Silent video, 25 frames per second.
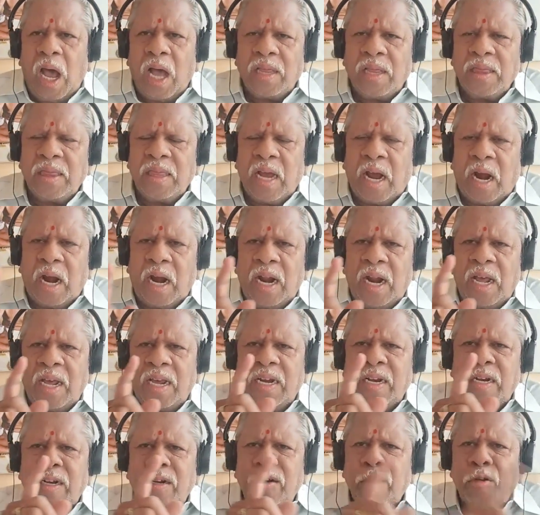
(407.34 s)
அந்த ஆளை
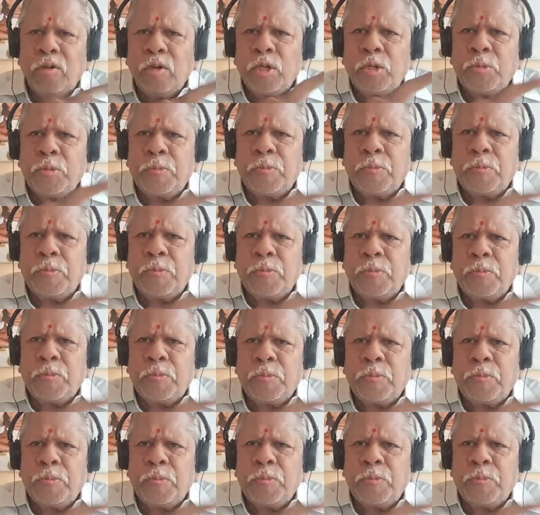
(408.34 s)
இன்டியூஸ்
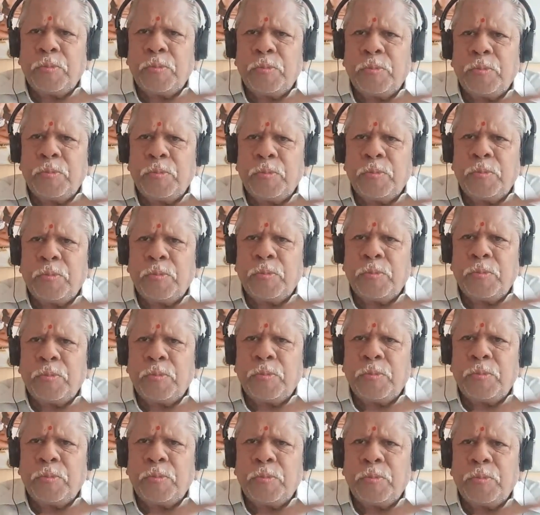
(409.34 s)
பண்ணால்
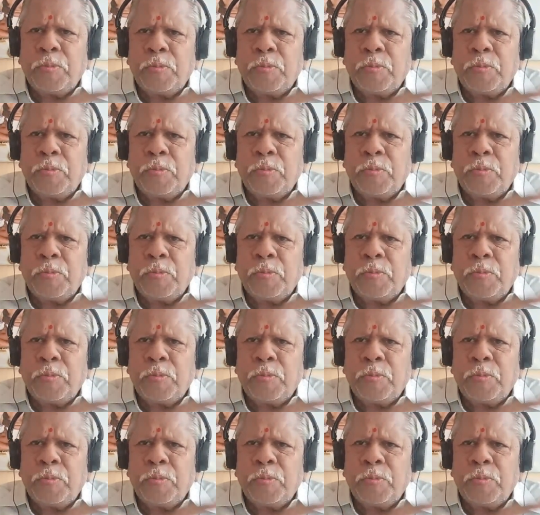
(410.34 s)
அவன்